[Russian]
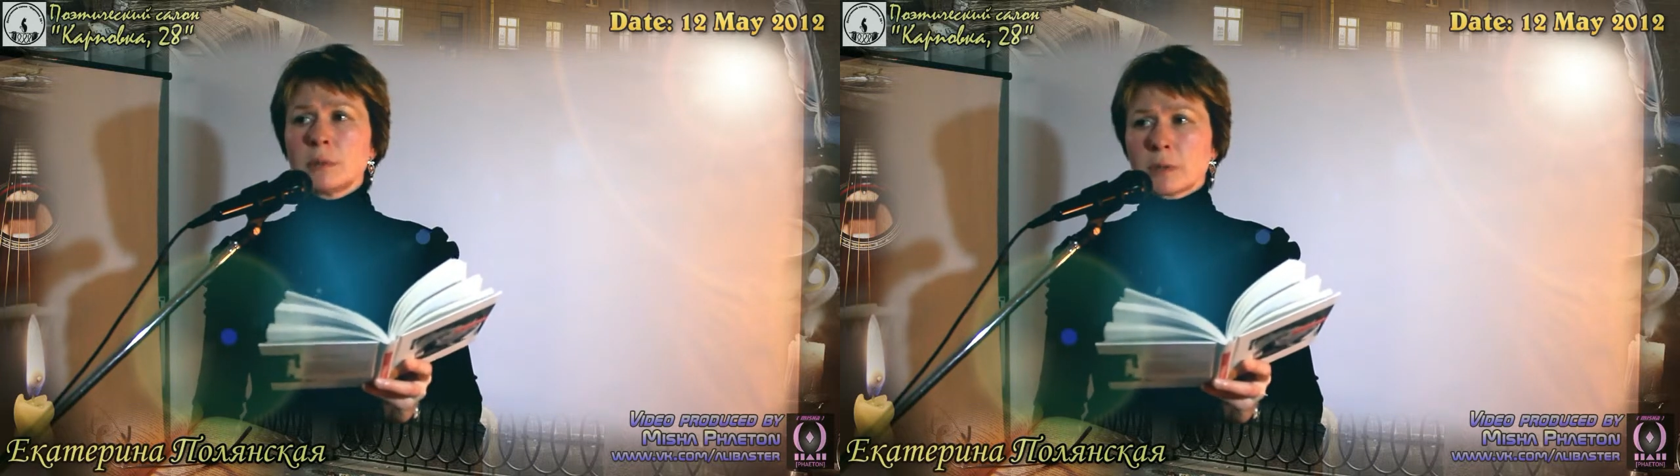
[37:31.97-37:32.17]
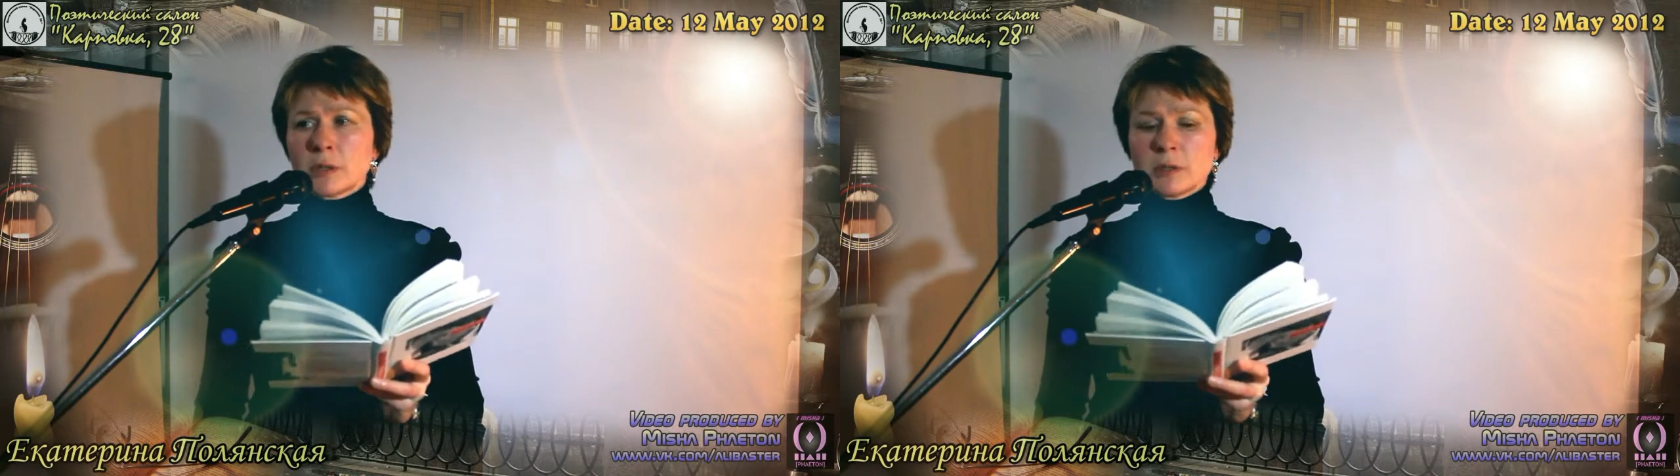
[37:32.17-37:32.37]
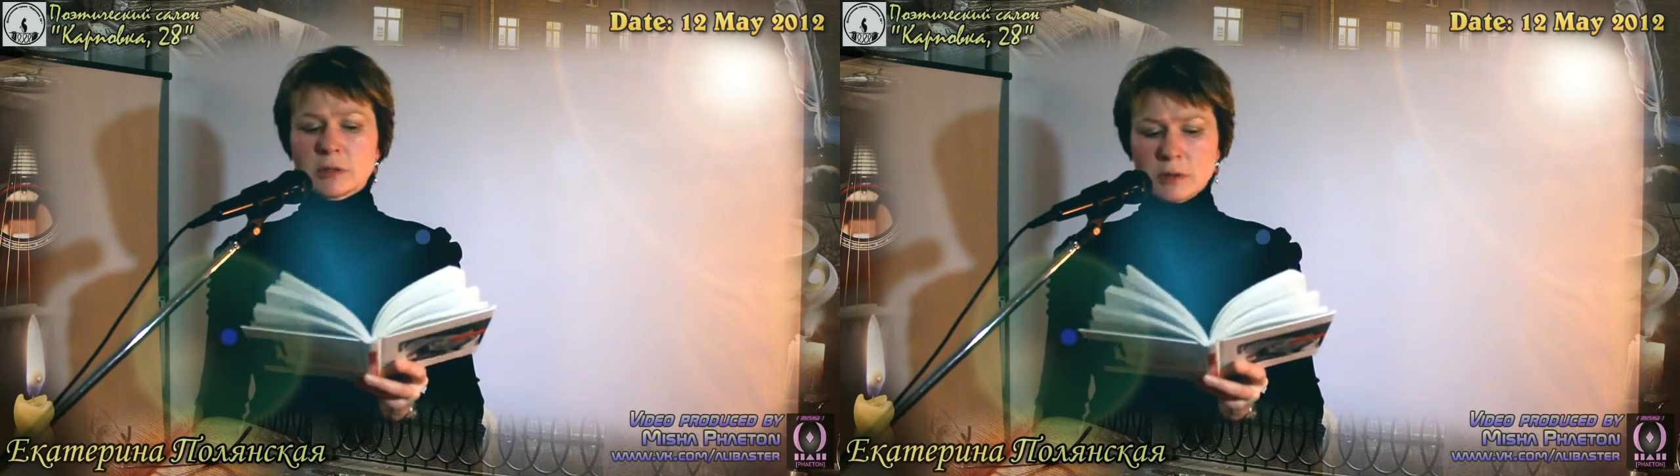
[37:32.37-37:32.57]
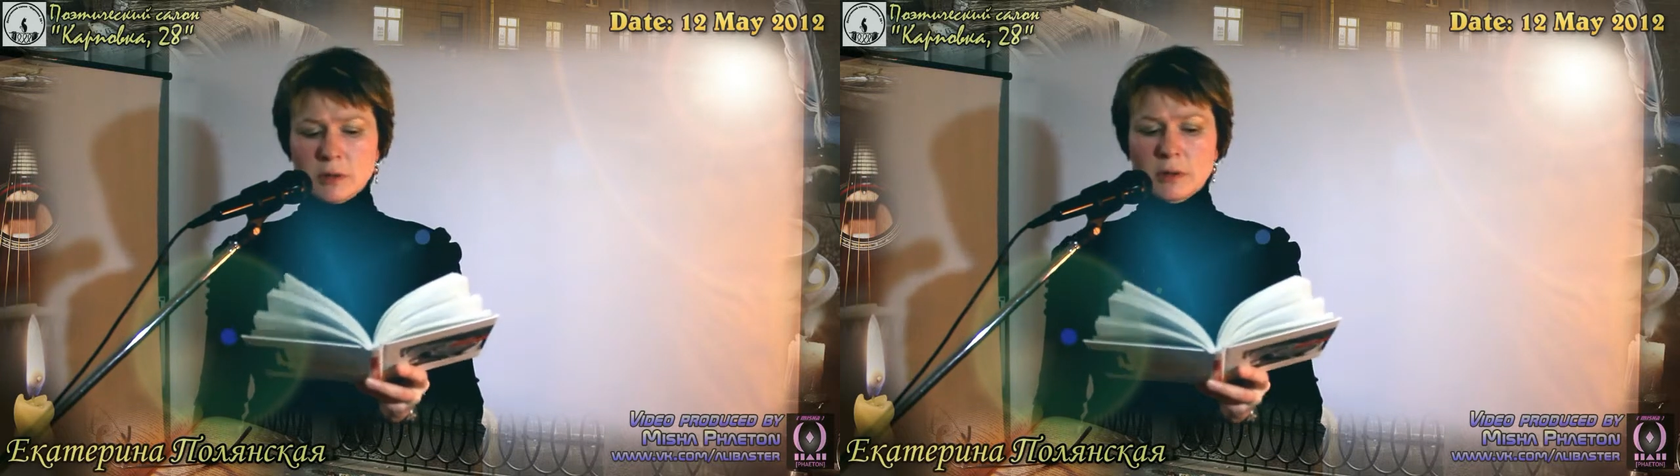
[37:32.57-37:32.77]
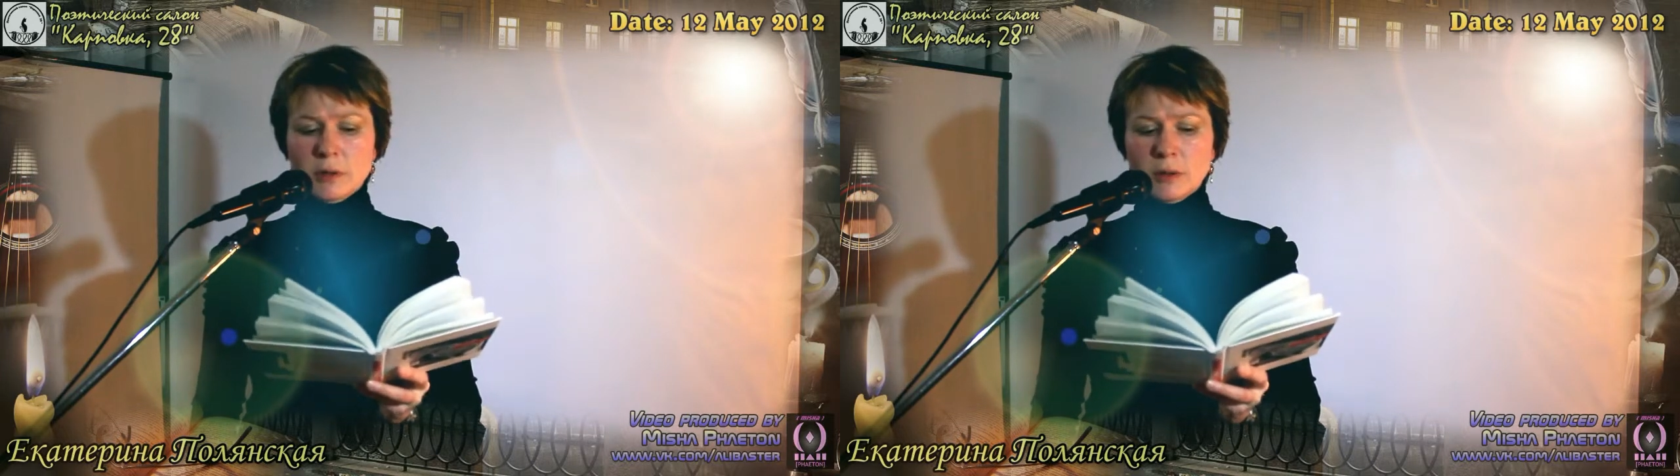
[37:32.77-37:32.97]
бы
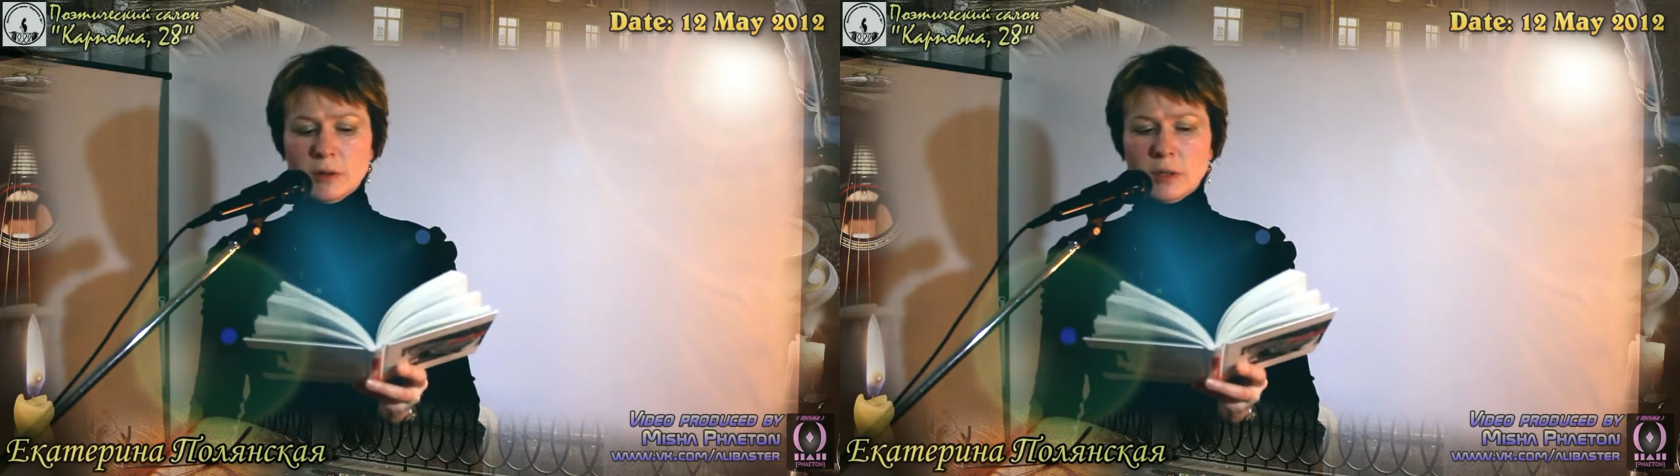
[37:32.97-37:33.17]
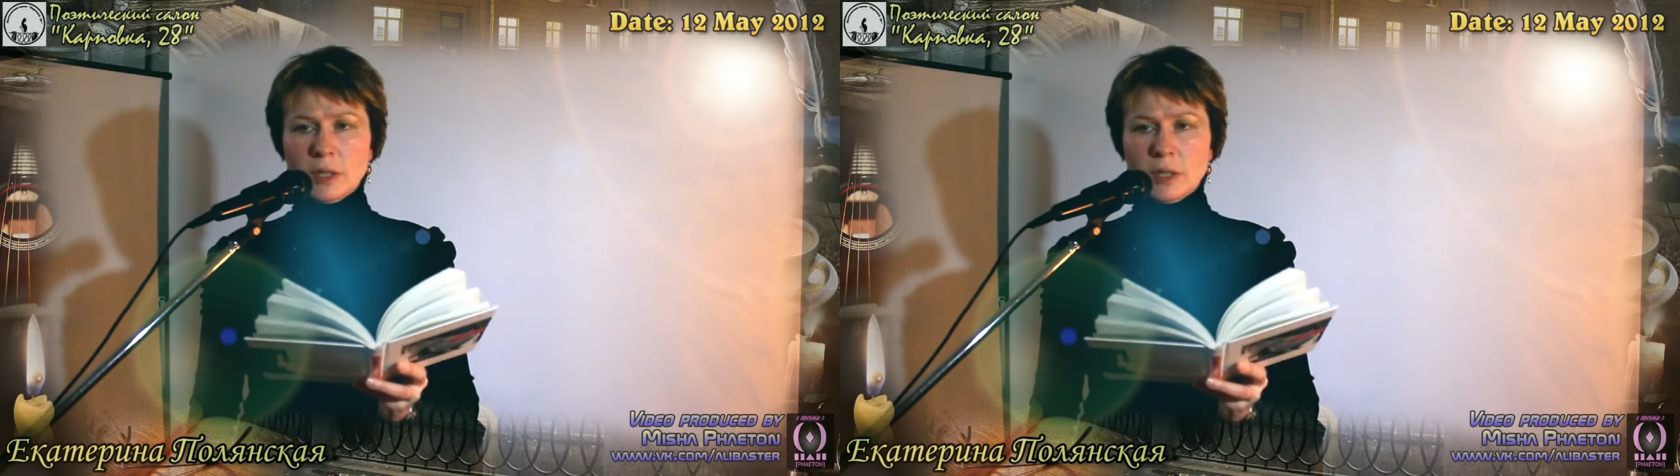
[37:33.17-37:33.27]
простил,